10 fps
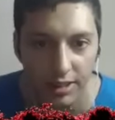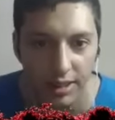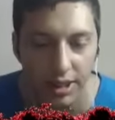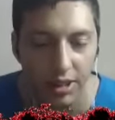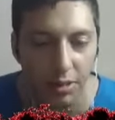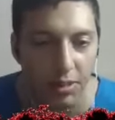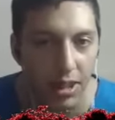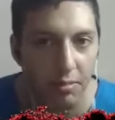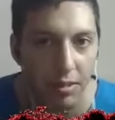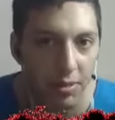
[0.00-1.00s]
Tengo que
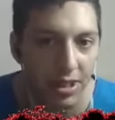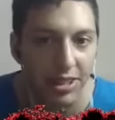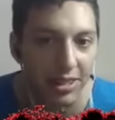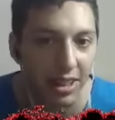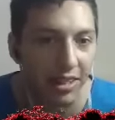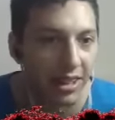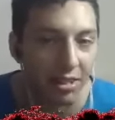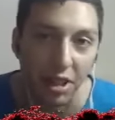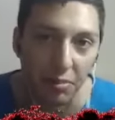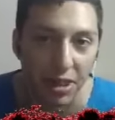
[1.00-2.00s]
ponerme por eso, está bien, tengo
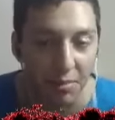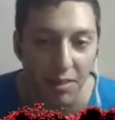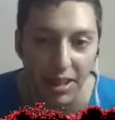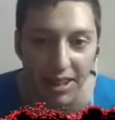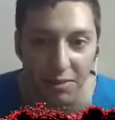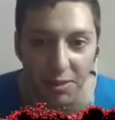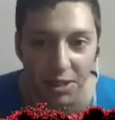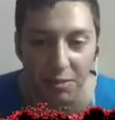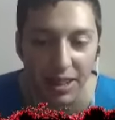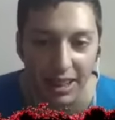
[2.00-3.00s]
que ponerme a hablar de
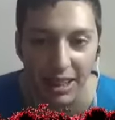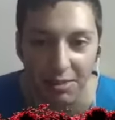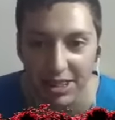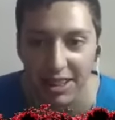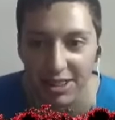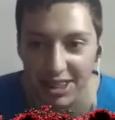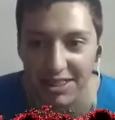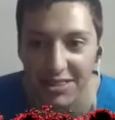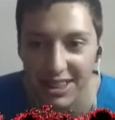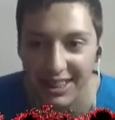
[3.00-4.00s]
fondo para que la música no se
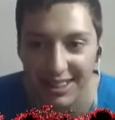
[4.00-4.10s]
escuche.